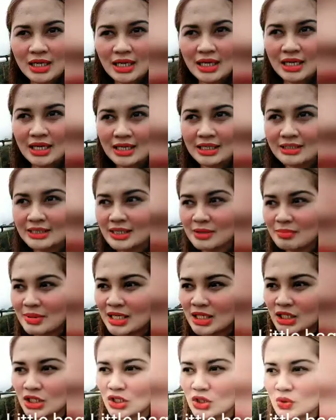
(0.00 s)
uh, Little
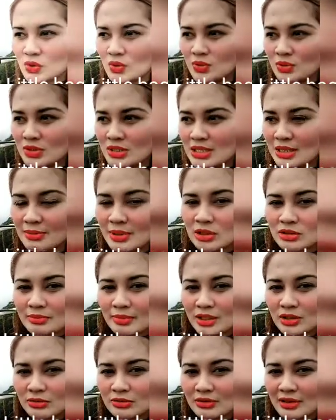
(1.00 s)
Baguio sa Mount
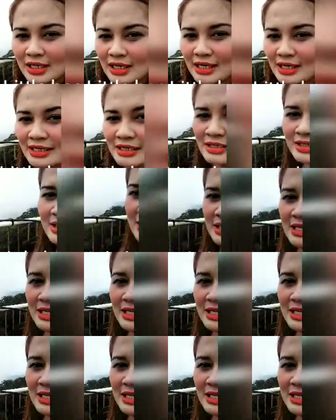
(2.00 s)
Manunggal.